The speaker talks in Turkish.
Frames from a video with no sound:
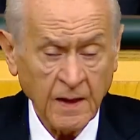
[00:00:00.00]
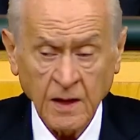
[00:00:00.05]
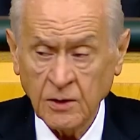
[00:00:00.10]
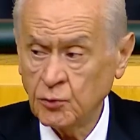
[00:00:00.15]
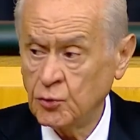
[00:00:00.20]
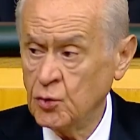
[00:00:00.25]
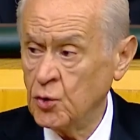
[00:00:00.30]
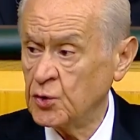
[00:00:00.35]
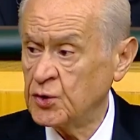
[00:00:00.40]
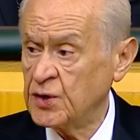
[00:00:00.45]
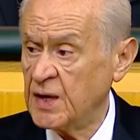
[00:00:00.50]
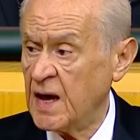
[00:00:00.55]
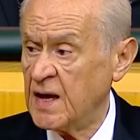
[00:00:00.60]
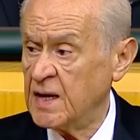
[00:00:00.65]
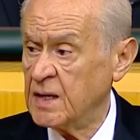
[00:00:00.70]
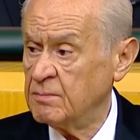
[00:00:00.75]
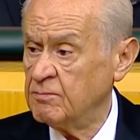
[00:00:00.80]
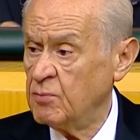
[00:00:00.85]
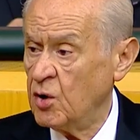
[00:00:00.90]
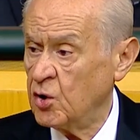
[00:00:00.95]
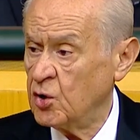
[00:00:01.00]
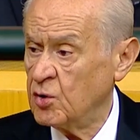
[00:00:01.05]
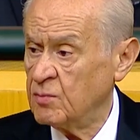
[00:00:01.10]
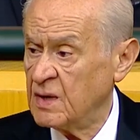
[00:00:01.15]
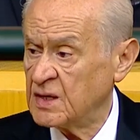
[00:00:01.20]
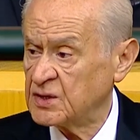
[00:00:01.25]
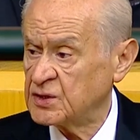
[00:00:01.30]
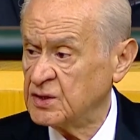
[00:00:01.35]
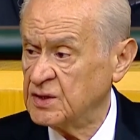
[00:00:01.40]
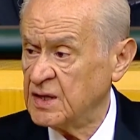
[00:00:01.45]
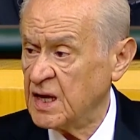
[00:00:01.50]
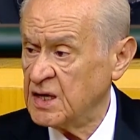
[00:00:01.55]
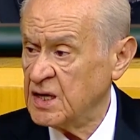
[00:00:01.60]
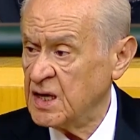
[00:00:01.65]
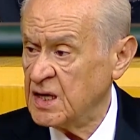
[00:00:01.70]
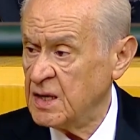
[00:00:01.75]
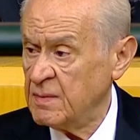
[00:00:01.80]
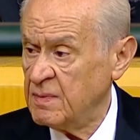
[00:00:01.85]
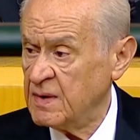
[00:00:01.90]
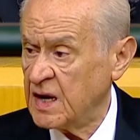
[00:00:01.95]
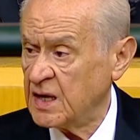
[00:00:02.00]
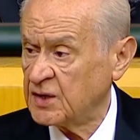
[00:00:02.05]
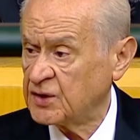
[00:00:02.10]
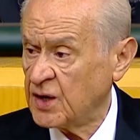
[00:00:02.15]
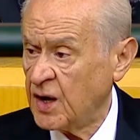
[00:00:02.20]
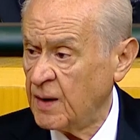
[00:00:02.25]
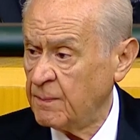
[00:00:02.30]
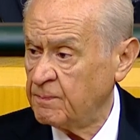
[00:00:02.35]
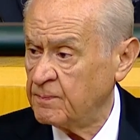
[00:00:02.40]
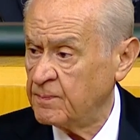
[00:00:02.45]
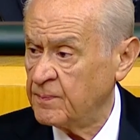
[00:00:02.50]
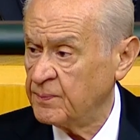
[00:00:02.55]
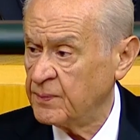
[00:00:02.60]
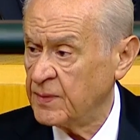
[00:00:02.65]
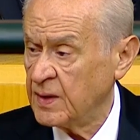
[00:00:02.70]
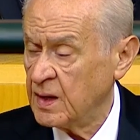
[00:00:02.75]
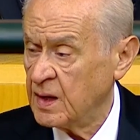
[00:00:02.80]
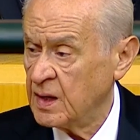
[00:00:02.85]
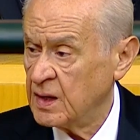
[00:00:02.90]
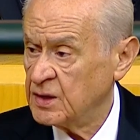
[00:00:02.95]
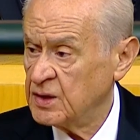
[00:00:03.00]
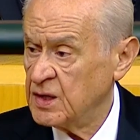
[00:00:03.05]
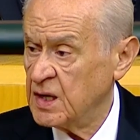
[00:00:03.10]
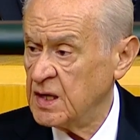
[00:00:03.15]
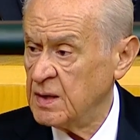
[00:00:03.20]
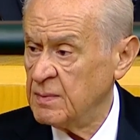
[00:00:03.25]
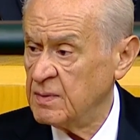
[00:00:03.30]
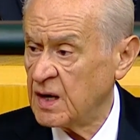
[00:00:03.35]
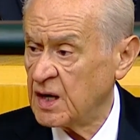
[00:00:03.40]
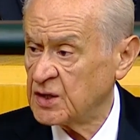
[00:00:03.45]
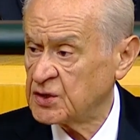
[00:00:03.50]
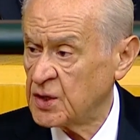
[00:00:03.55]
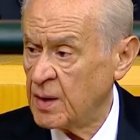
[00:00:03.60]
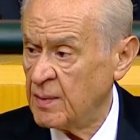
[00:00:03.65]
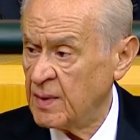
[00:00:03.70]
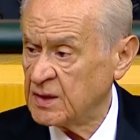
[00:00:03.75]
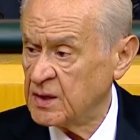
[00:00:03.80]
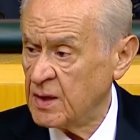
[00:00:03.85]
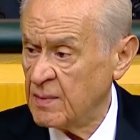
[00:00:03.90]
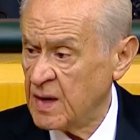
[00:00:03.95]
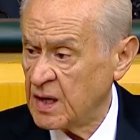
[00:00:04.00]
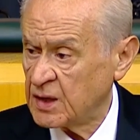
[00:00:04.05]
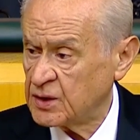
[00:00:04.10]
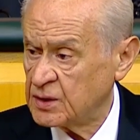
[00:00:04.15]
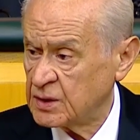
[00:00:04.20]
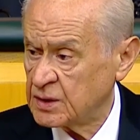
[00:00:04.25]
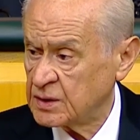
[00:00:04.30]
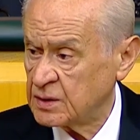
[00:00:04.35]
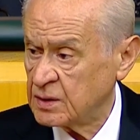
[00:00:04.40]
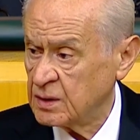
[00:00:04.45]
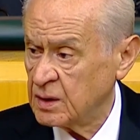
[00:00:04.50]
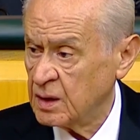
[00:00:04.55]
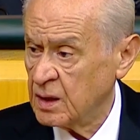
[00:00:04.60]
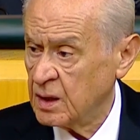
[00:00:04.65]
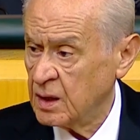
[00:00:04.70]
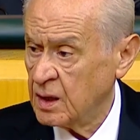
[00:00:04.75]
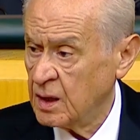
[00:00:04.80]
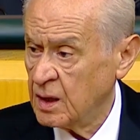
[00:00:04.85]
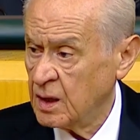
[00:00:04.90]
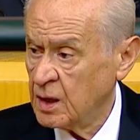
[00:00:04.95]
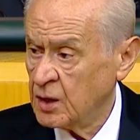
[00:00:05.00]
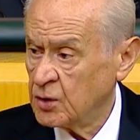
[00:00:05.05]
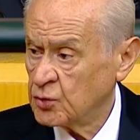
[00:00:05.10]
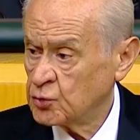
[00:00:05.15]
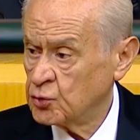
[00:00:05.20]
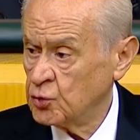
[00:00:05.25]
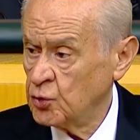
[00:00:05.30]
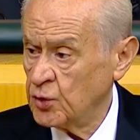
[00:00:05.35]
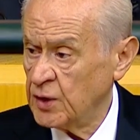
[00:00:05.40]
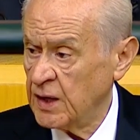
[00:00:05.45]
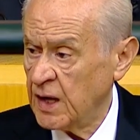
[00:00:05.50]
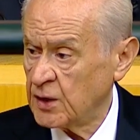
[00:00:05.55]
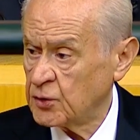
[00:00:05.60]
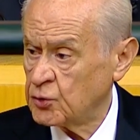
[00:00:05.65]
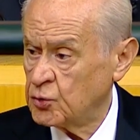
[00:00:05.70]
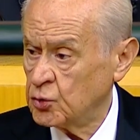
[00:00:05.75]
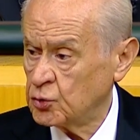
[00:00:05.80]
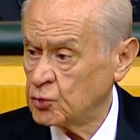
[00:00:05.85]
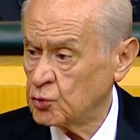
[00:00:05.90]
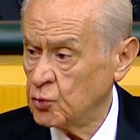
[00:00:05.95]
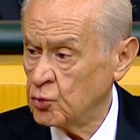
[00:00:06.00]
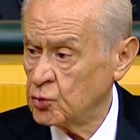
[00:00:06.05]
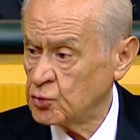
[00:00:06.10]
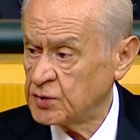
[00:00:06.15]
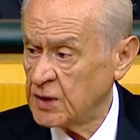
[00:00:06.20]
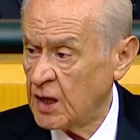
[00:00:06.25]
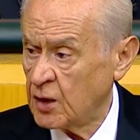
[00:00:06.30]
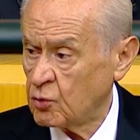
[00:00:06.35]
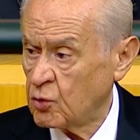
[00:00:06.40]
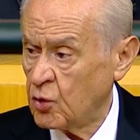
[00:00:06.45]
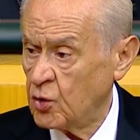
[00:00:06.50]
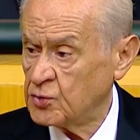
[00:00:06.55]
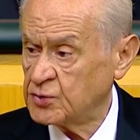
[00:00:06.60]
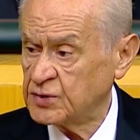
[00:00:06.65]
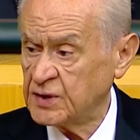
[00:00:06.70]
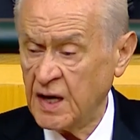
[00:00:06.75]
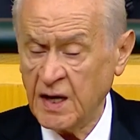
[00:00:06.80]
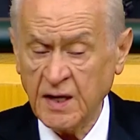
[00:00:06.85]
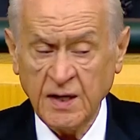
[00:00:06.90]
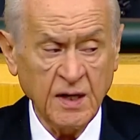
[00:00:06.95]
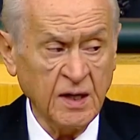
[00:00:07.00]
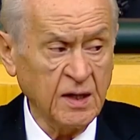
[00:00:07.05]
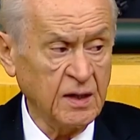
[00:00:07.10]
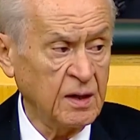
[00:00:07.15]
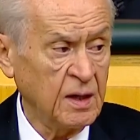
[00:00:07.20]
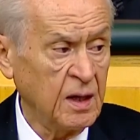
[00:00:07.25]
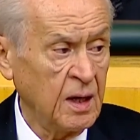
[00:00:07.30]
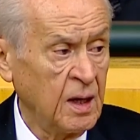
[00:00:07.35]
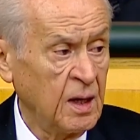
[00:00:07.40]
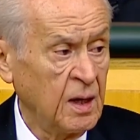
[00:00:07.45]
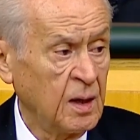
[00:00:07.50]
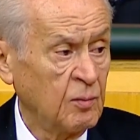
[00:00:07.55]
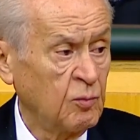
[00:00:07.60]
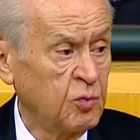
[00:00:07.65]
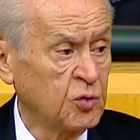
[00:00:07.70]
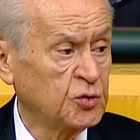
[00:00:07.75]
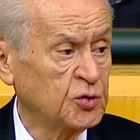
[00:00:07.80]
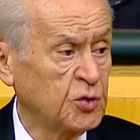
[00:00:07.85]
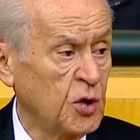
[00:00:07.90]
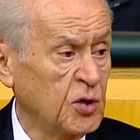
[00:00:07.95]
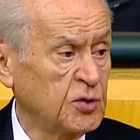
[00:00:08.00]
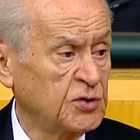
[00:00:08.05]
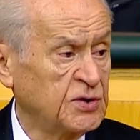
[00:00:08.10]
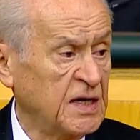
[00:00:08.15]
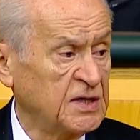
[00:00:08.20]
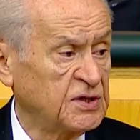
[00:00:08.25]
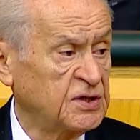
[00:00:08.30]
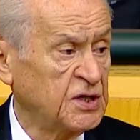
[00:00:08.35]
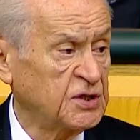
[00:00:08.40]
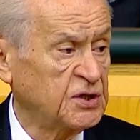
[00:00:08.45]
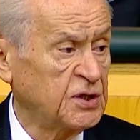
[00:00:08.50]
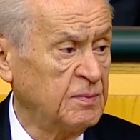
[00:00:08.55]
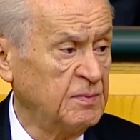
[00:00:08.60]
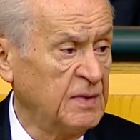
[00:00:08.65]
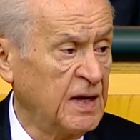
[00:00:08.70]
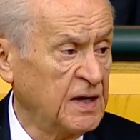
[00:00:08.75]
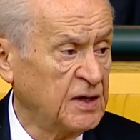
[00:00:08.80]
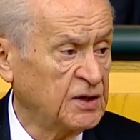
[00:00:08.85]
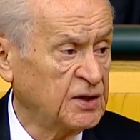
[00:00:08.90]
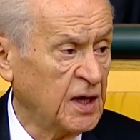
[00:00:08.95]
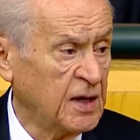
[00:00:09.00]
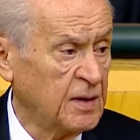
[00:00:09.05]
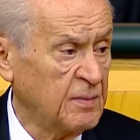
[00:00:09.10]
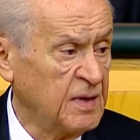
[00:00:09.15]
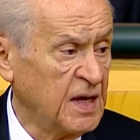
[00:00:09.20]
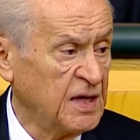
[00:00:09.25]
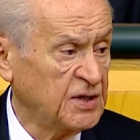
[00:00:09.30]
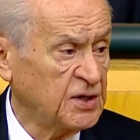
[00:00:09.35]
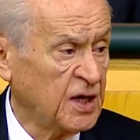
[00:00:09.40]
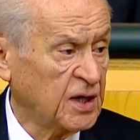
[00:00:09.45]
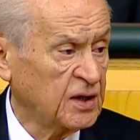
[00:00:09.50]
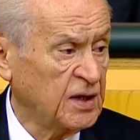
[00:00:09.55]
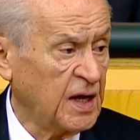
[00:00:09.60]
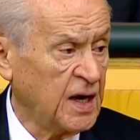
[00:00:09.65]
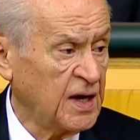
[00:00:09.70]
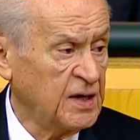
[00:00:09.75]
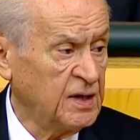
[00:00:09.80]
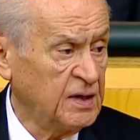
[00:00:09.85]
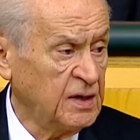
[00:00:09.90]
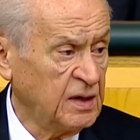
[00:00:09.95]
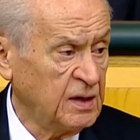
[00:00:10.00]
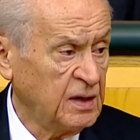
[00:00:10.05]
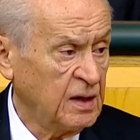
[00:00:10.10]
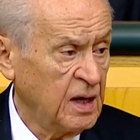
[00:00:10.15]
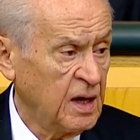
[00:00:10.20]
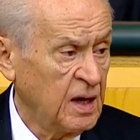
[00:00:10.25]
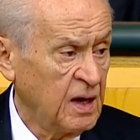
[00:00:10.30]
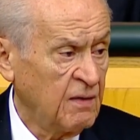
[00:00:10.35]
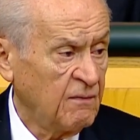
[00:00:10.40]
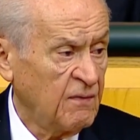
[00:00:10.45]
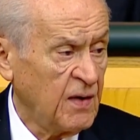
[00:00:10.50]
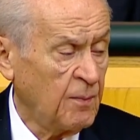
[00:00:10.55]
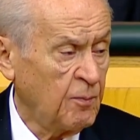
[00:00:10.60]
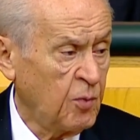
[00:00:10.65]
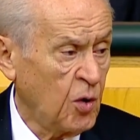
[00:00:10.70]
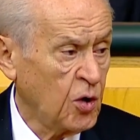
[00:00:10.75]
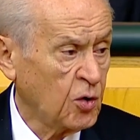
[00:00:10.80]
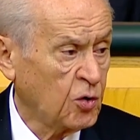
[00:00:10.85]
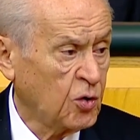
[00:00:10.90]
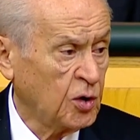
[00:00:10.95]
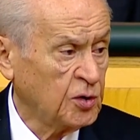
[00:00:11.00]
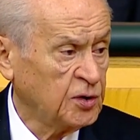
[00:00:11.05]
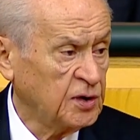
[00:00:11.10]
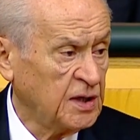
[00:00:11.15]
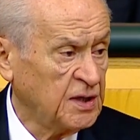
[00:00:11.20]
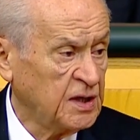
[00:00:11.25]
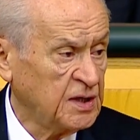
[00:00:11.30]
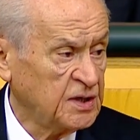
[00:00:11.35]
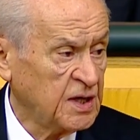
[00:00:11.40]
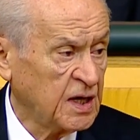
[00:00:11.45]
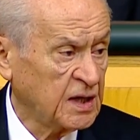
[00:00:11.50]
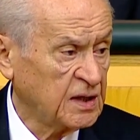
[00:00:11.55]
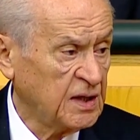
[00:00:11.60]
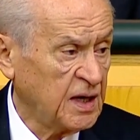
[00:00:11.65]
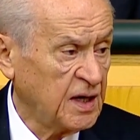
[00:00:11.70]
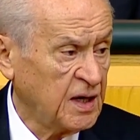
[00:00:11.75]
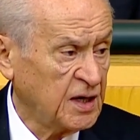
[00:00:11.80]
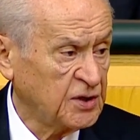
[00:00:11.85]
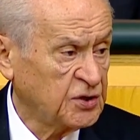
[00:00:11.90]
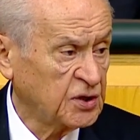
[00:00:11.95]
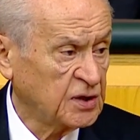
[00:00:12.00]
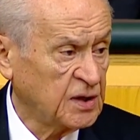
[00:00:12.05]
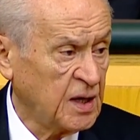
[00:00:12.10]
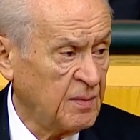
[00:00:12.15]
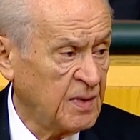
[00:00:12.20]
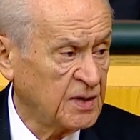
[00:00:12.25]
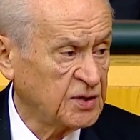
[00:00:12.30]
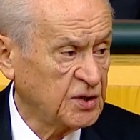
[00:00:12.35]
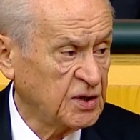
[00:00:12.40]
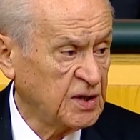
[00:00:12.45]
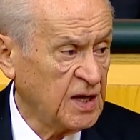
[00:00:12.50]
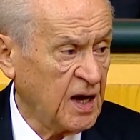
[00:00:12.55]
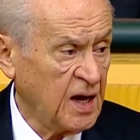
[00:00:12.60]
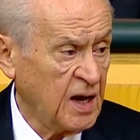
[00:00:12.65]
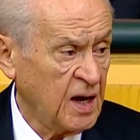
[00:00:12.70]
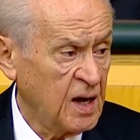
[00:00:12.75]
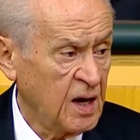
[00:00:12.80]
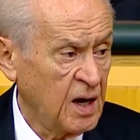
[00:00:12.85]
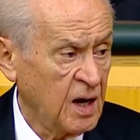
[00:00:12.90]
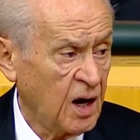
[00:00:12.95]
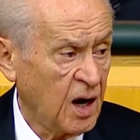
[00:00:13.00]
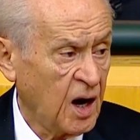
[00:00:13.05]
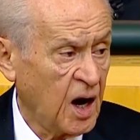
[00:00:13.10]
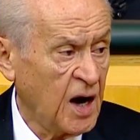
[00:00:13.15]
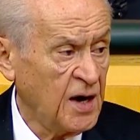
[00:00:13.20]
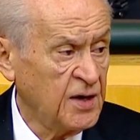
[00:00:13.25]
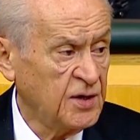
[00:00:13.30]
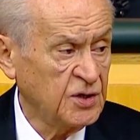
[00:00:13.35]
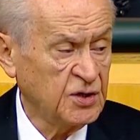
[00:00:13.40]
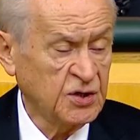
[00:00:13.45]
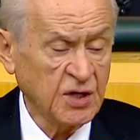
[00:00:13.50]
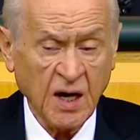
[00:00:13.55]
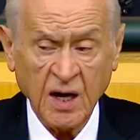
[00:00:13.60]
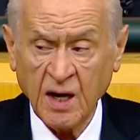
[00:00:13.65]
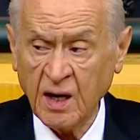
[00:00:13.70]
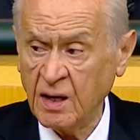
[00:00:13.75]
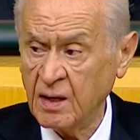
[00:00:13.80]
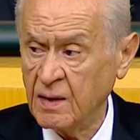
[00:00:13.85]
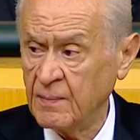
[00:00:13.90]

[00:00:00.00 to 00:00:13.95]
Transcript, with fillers: Türkiye'nin bölünmesinde yeni bir etap, yeni bir aşama demektir. Suriye Kürt Ulusal Konseyi'nin bu sözde seçimleri tanımayacaklarını ve boykot edeceklerini açıklaması da ayrıca